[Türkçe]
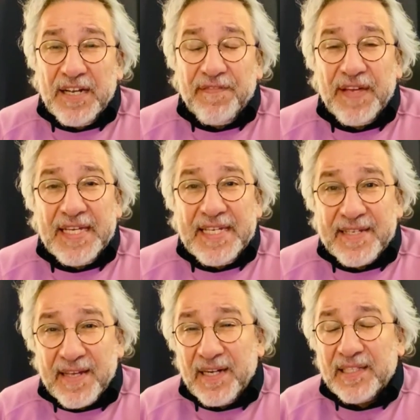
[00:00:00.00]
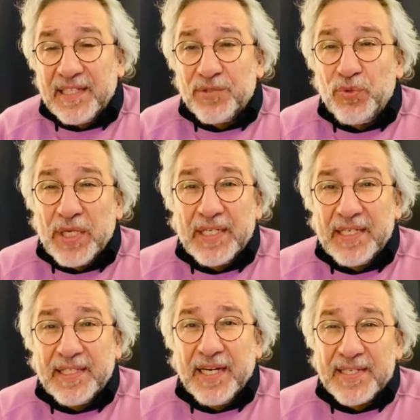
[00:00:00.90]
ve insan hakları
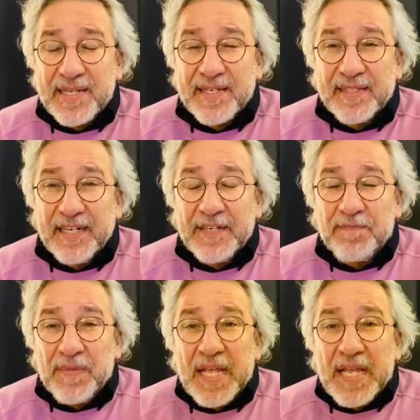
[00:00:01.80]
uyarıları karşısında